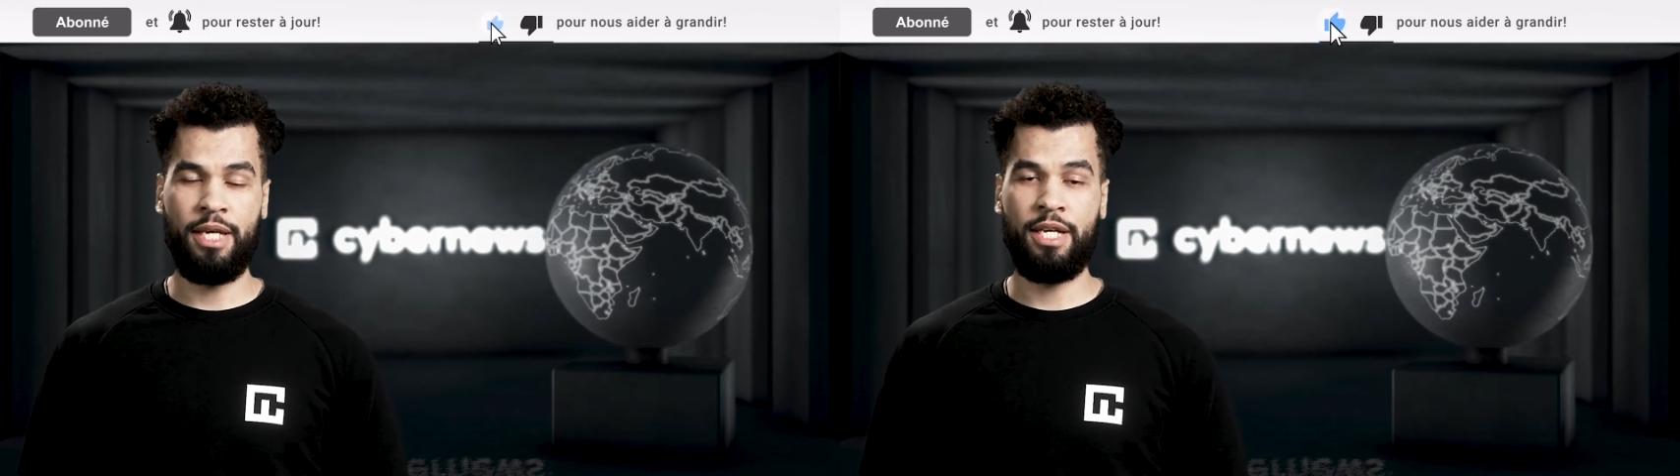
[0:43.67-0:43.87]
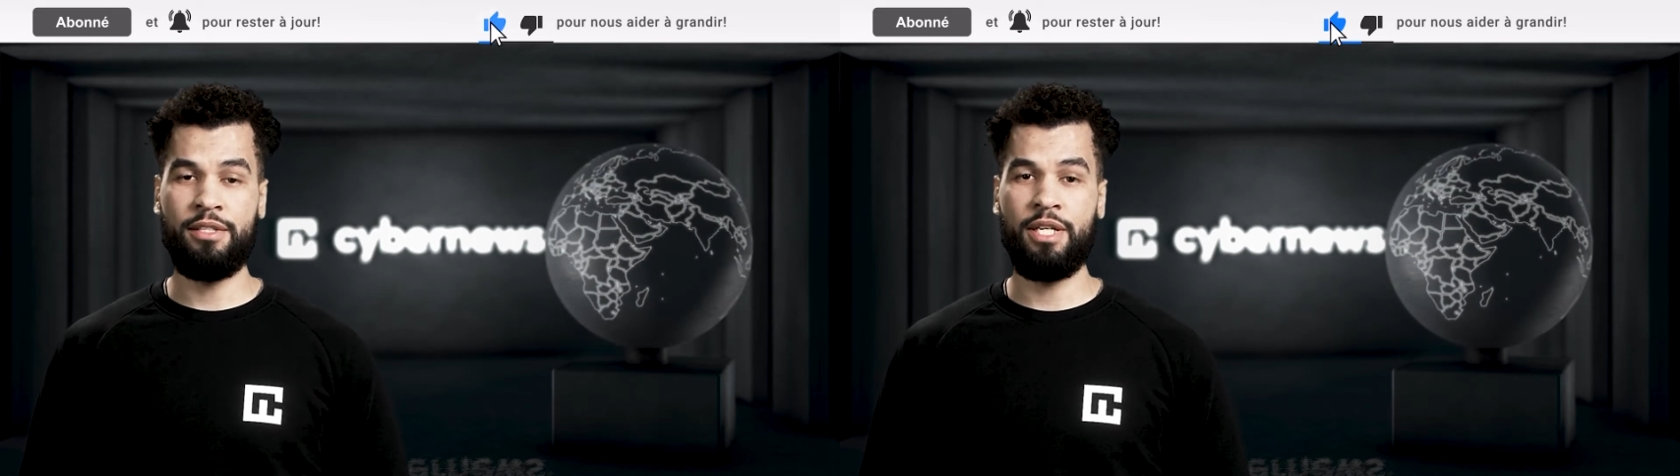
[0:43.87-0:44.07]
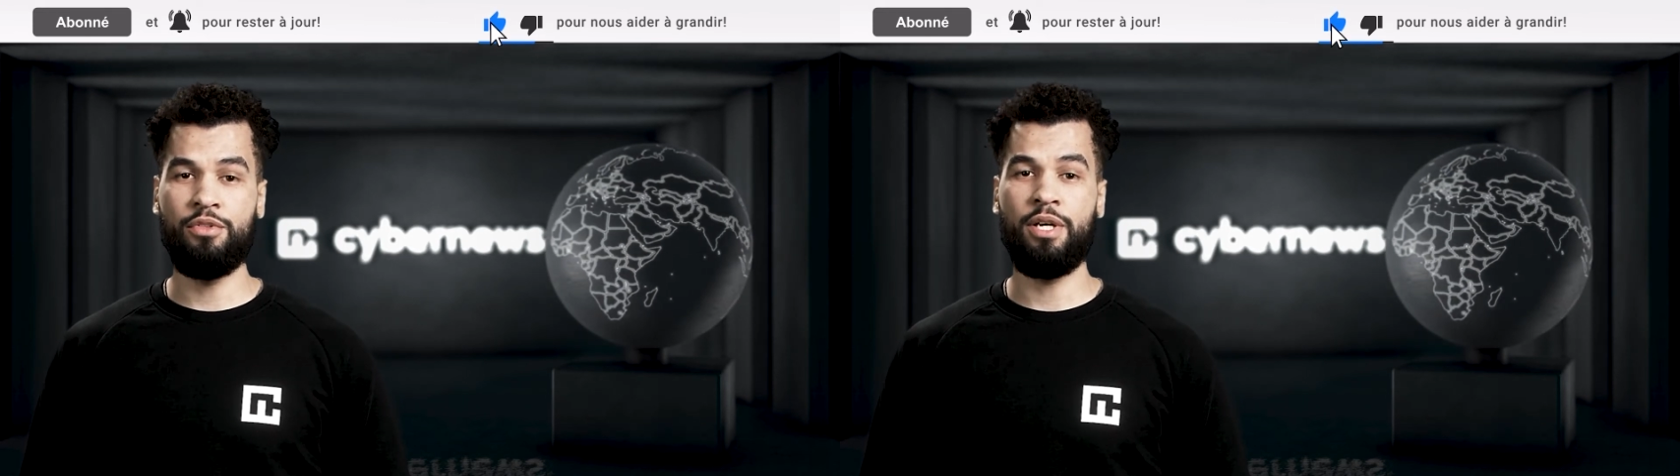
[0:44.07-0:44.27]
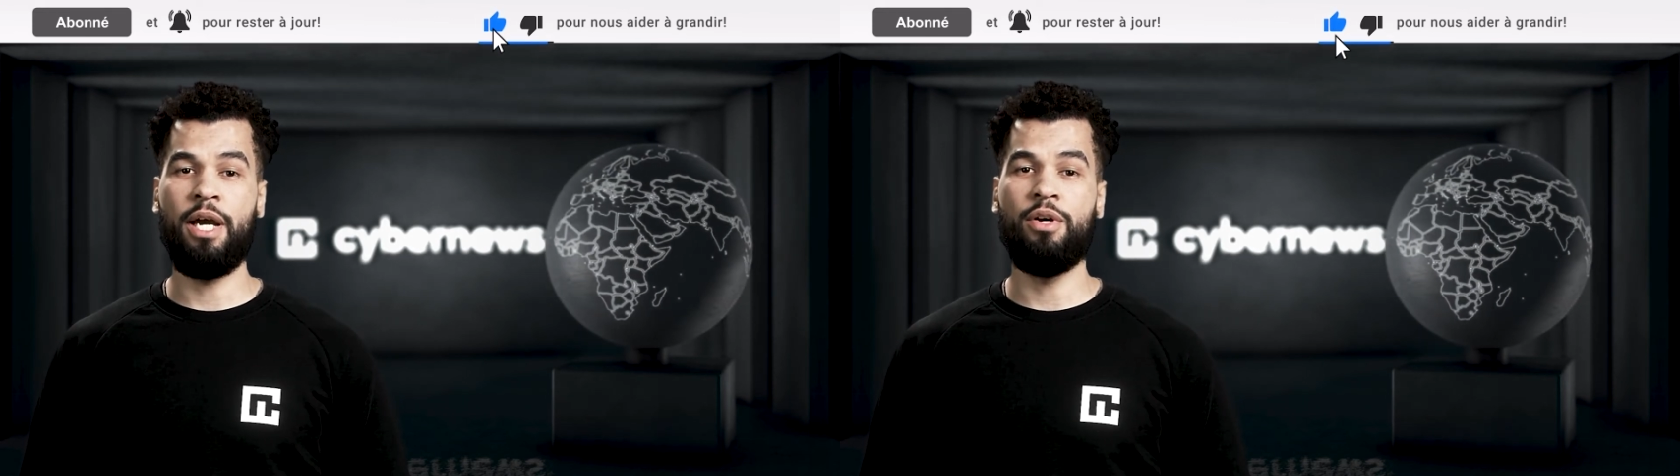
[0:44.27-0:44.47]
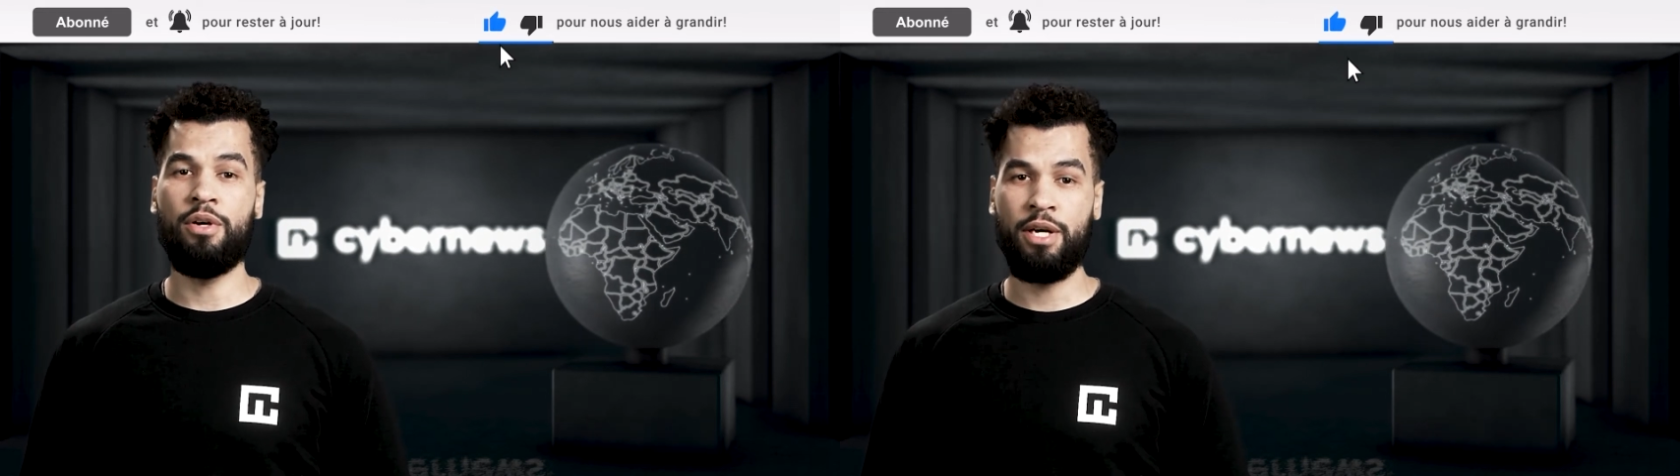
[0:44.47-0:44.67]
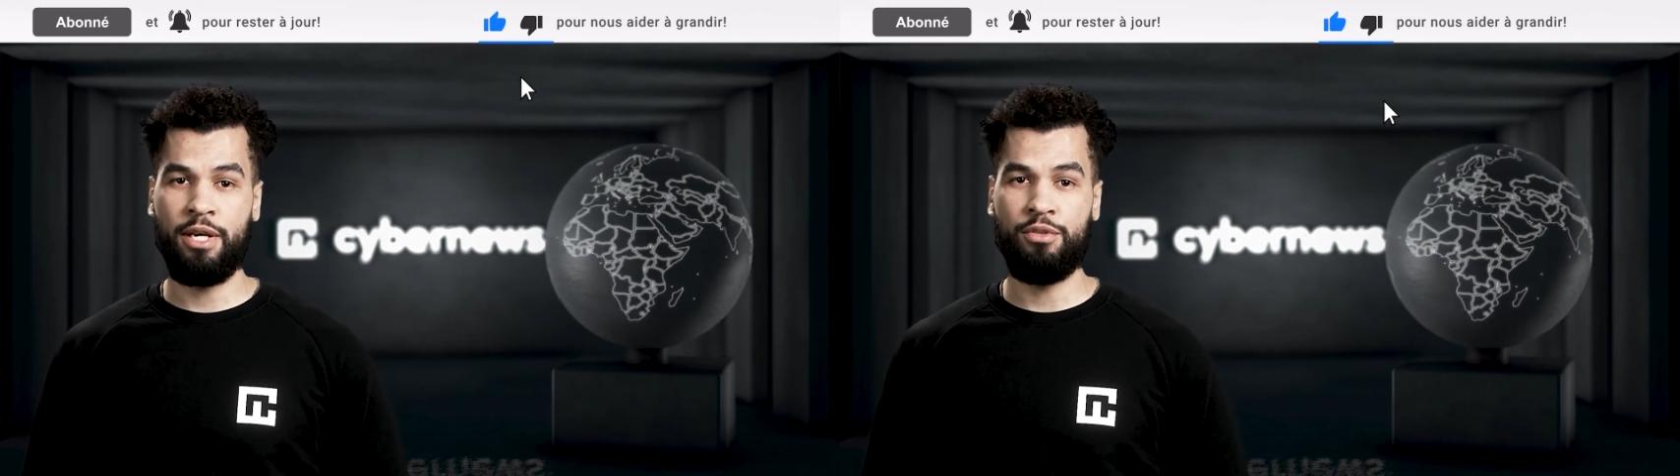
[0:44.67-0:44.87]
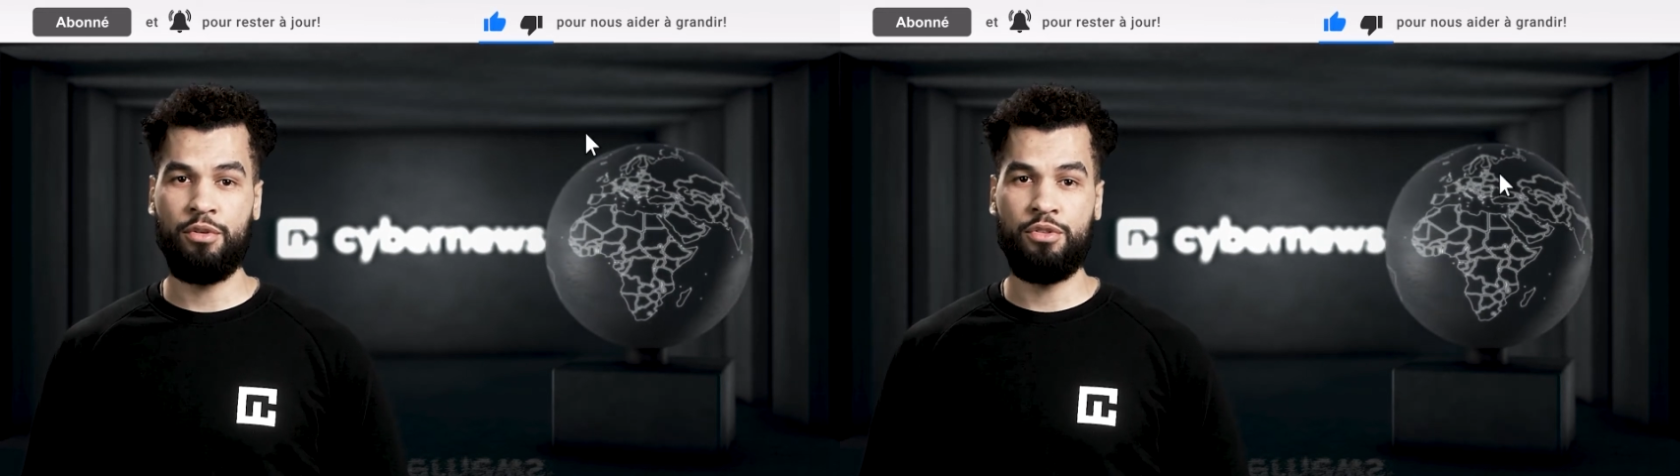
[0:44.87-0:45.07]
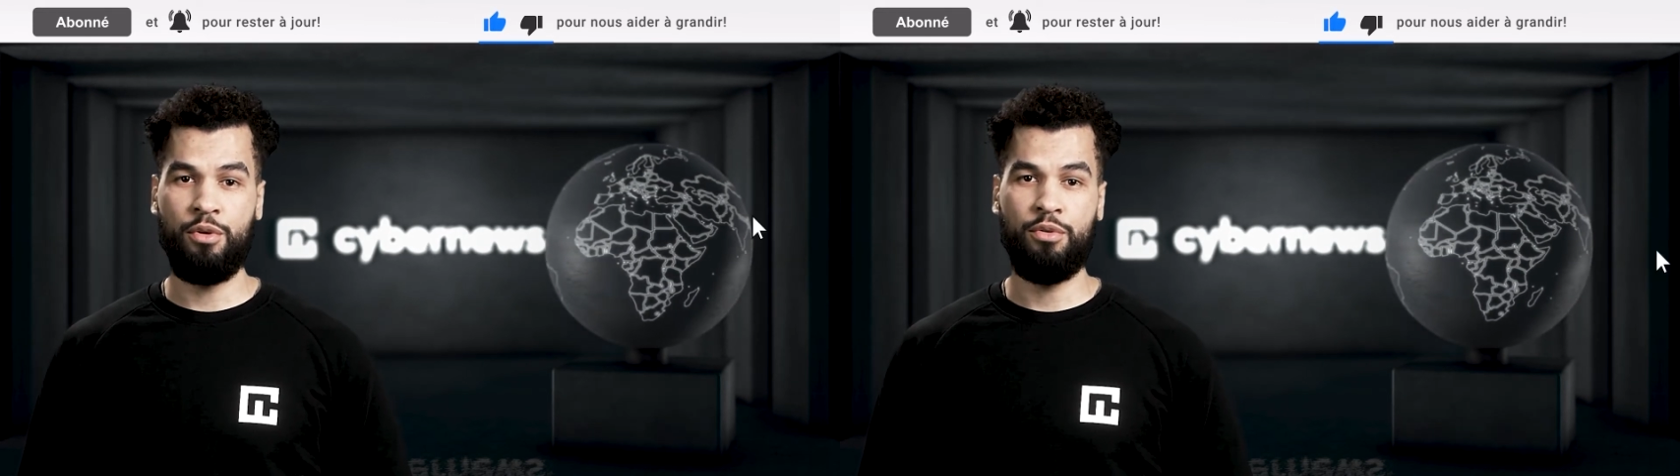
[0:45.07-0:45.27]
et intervient alors que les
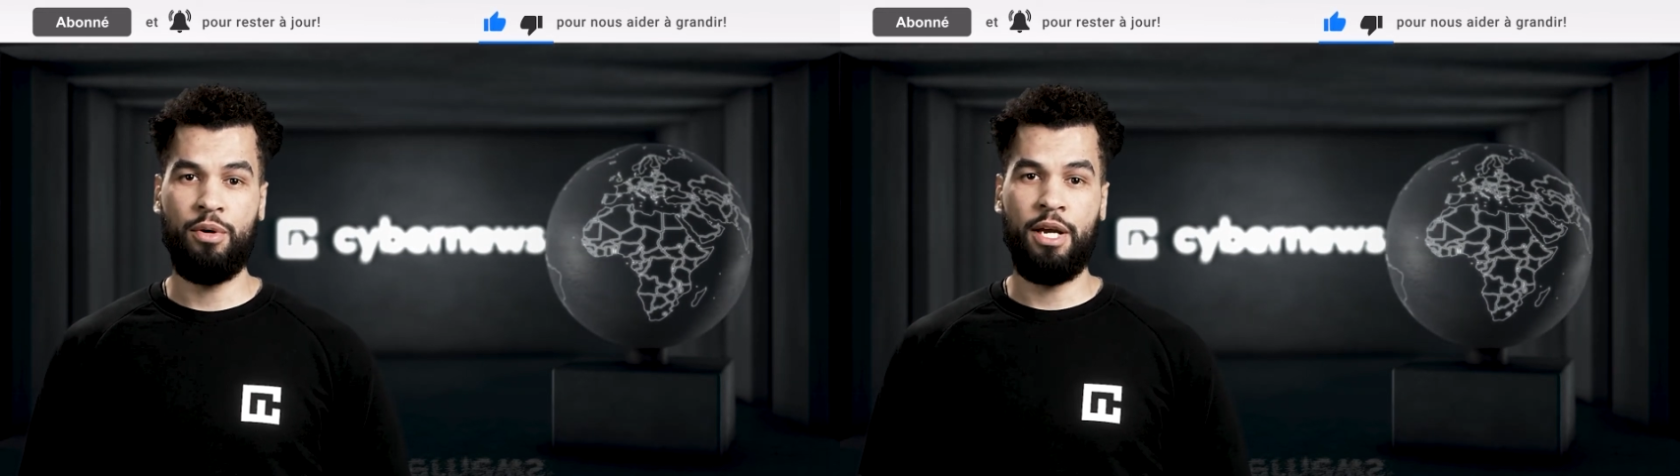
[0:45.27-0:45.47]
tensions entre